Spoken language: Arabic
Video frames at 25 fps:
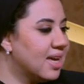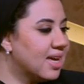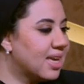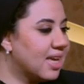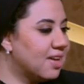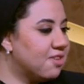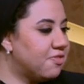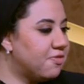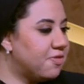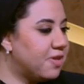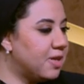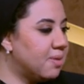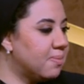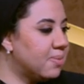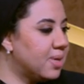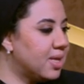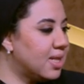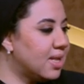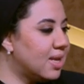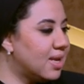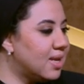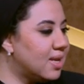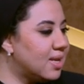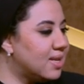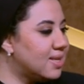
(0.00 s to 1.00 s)
كان في من
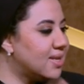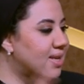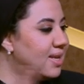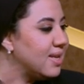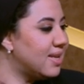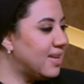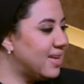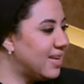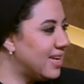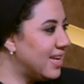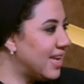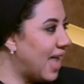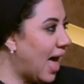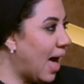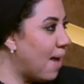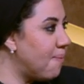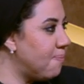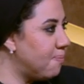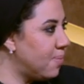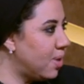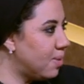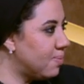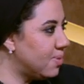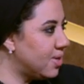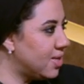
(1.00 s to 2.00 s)

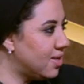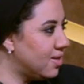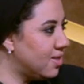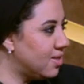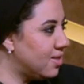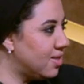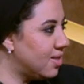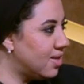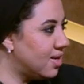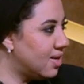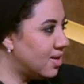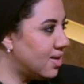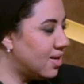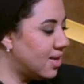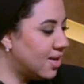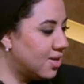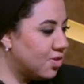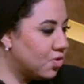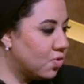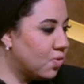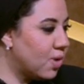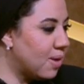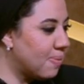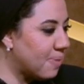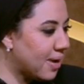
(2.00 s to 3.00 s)
العامه من
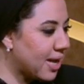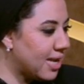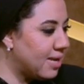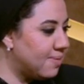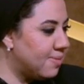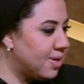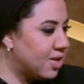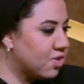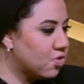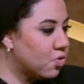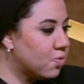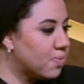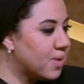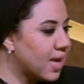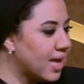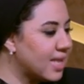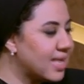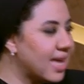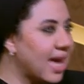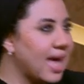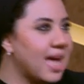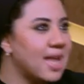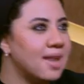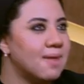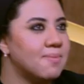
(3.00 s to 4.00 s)
النواب غالبيتهم
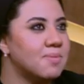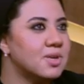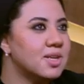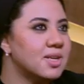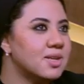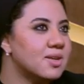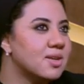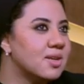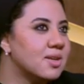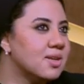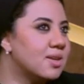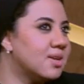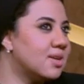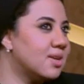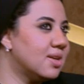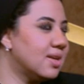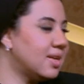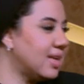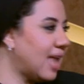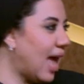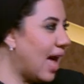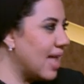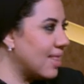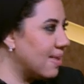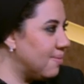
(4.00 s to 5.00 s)
يعني حاله من
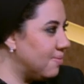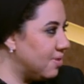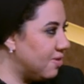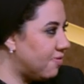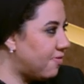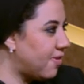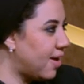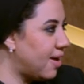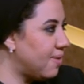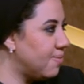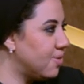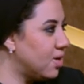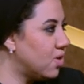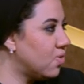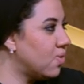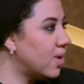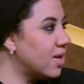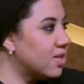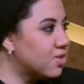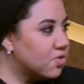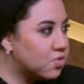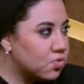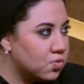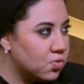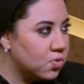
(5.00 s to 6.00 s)
عدم الفهم اللي هو
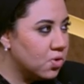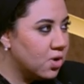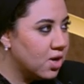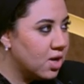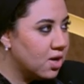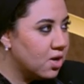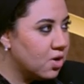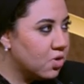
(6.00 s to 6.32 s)
انتوا